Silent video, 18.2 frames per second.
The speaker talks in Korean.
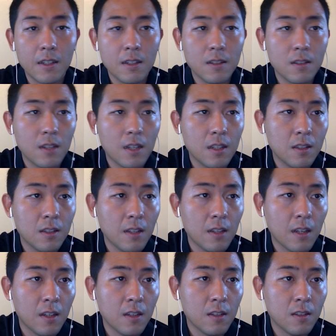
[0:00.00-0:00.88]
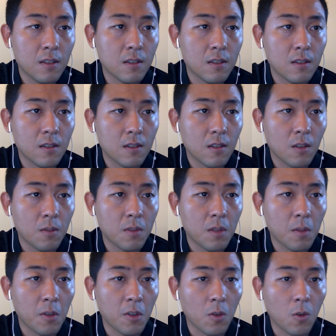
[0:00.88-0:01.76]
일단 얘는
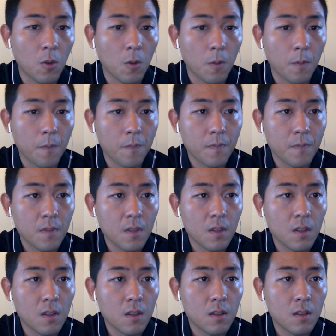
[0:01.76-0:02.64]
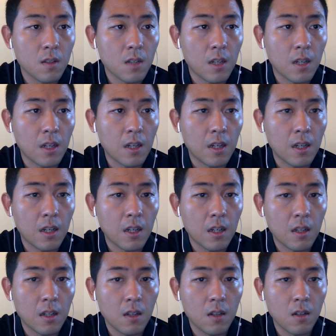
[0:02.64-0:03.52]
없애버리고 자,
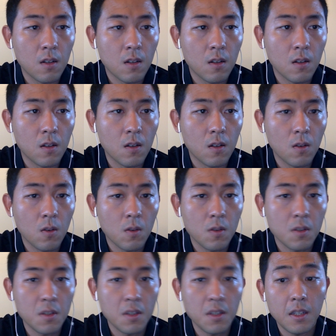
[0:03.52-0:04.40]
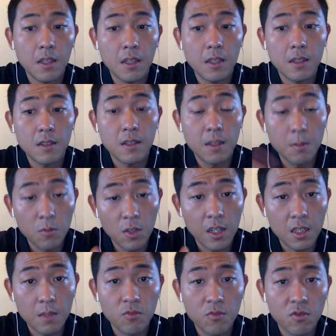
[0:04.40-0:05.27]
어, 혹시
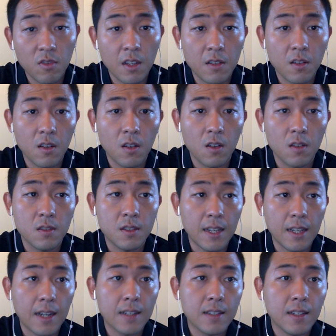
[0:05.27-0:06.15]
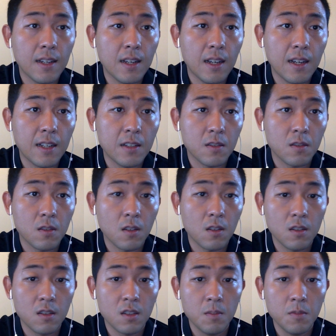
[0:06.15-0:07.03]
질문하신 분께서 제가
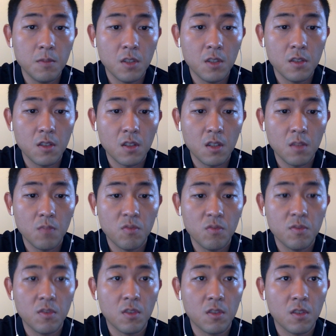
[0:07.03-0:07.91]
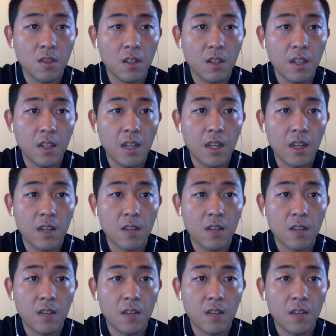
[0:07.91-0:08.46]
생각했었던 금전적인 부분은 어떻게 되냐?